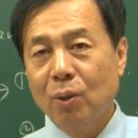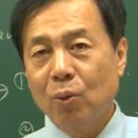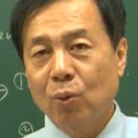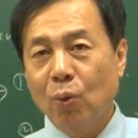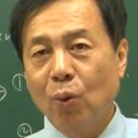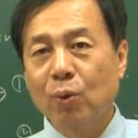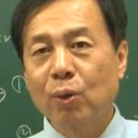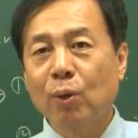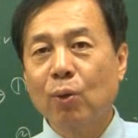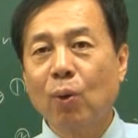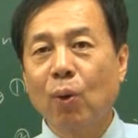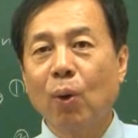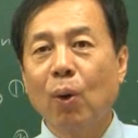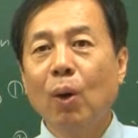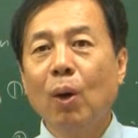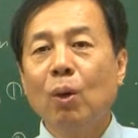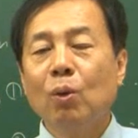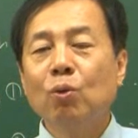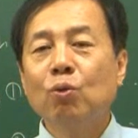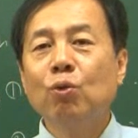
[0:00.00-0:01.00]
또 그리고
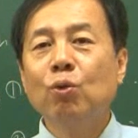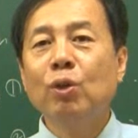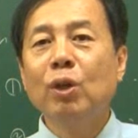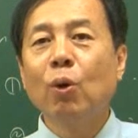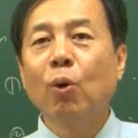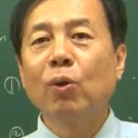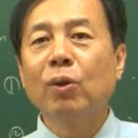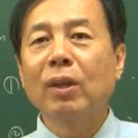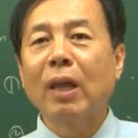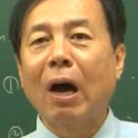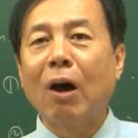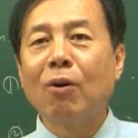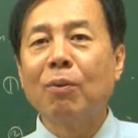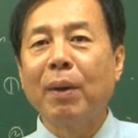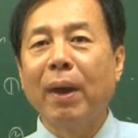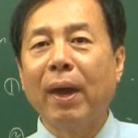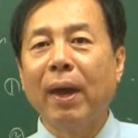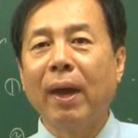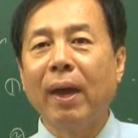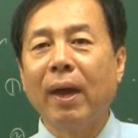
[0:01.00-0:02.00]
눈이 온
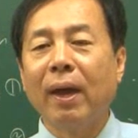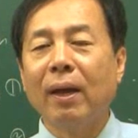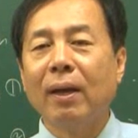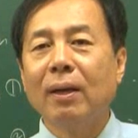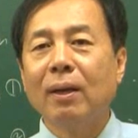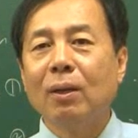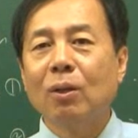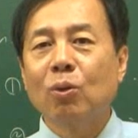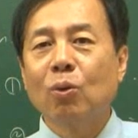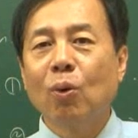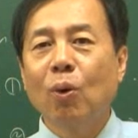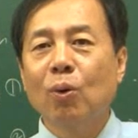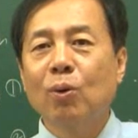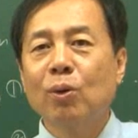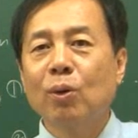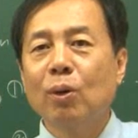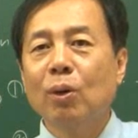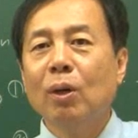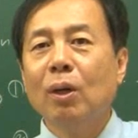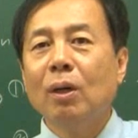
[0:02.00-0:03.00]
다음에 또
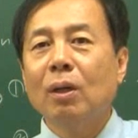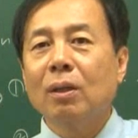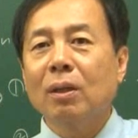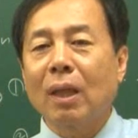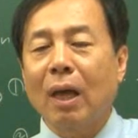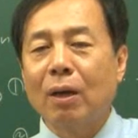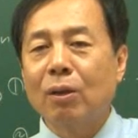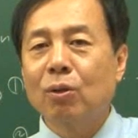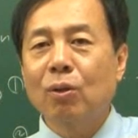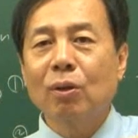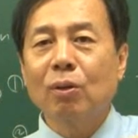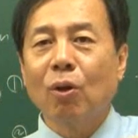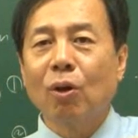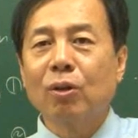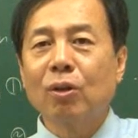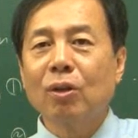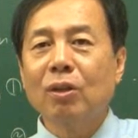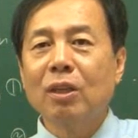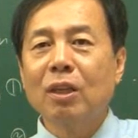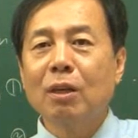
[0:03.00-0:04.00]
그 어떤
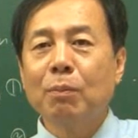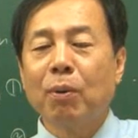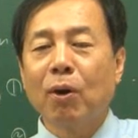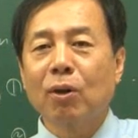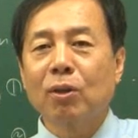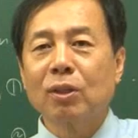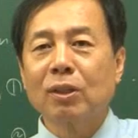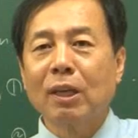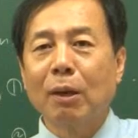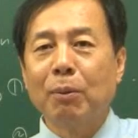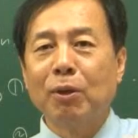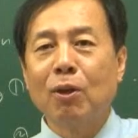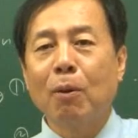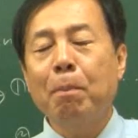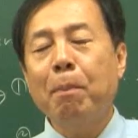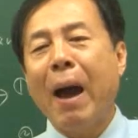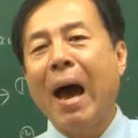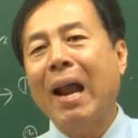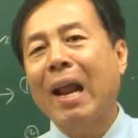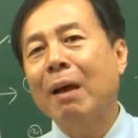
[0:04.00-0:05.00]
어떤 일이 벌어졌냐면요.
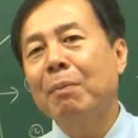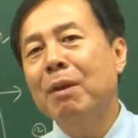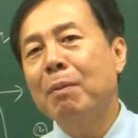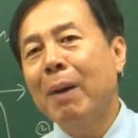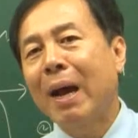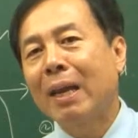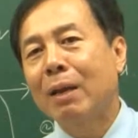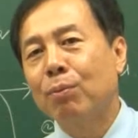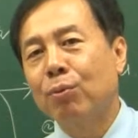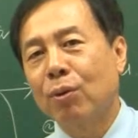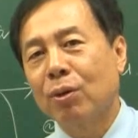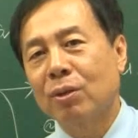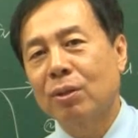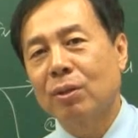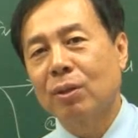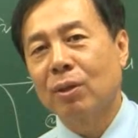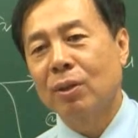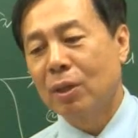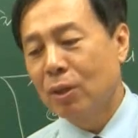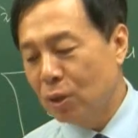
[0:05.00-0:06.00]
바람이 많이
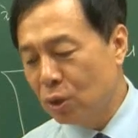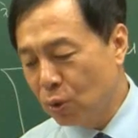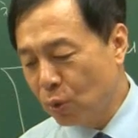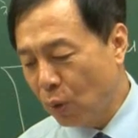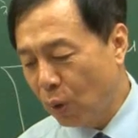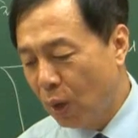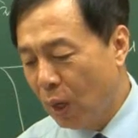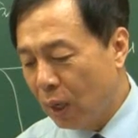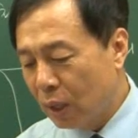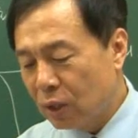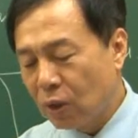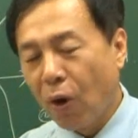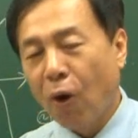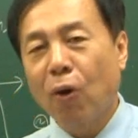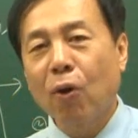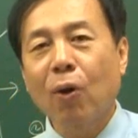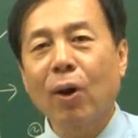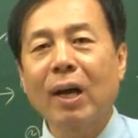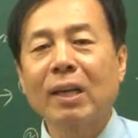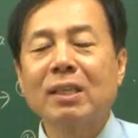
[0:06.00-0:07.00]
불었어요. 이런 식으로
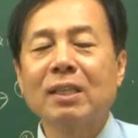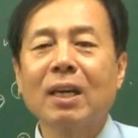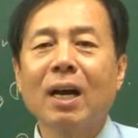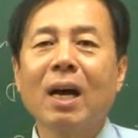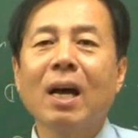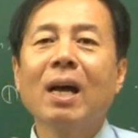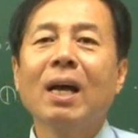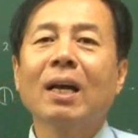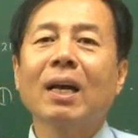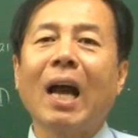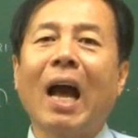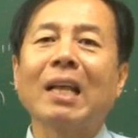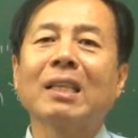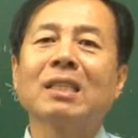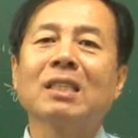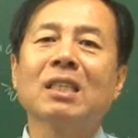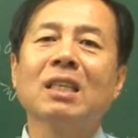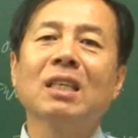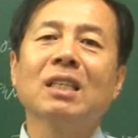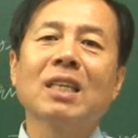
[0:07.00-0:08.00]
여러 가지가
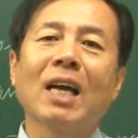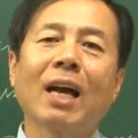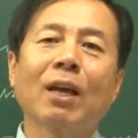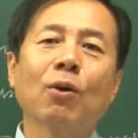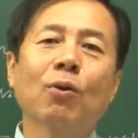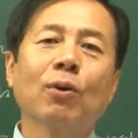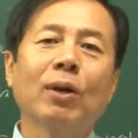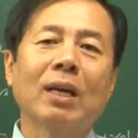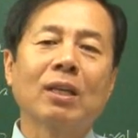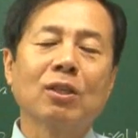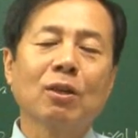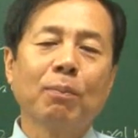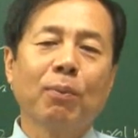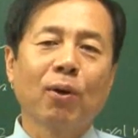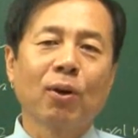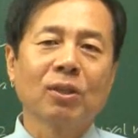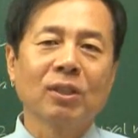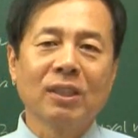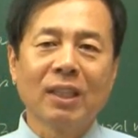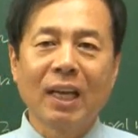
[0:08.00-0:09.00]
같이 작용을 해서
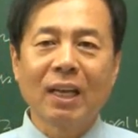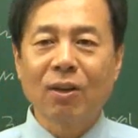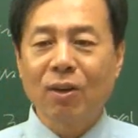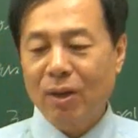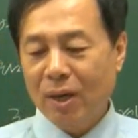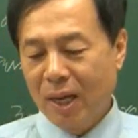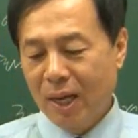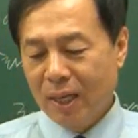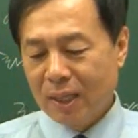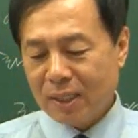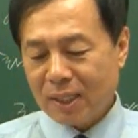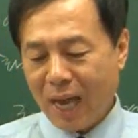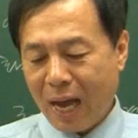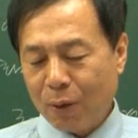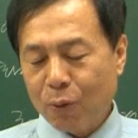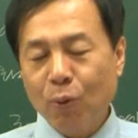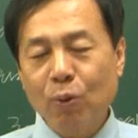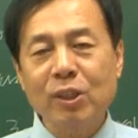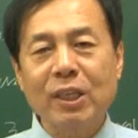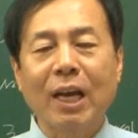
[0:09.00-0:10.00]
벌어진다. 이걸
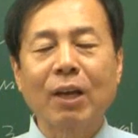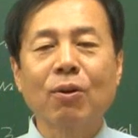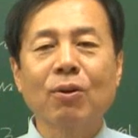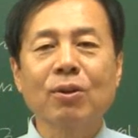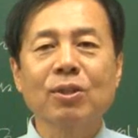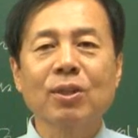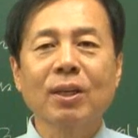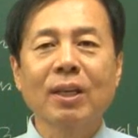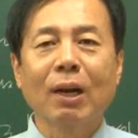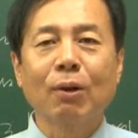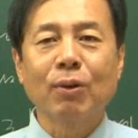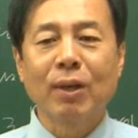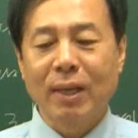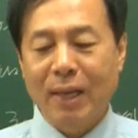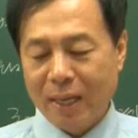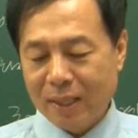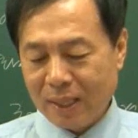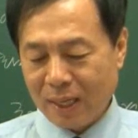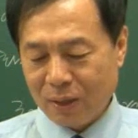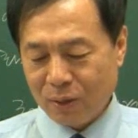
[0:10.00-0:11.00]
상호 작용성이라고
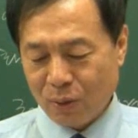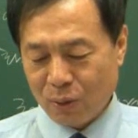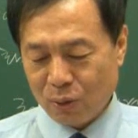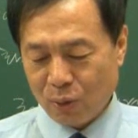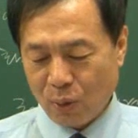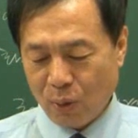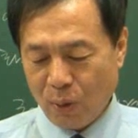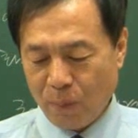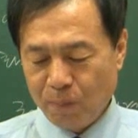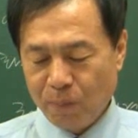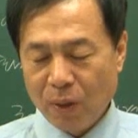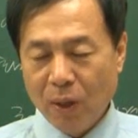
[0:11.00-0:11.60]
얘기한다는 거죠.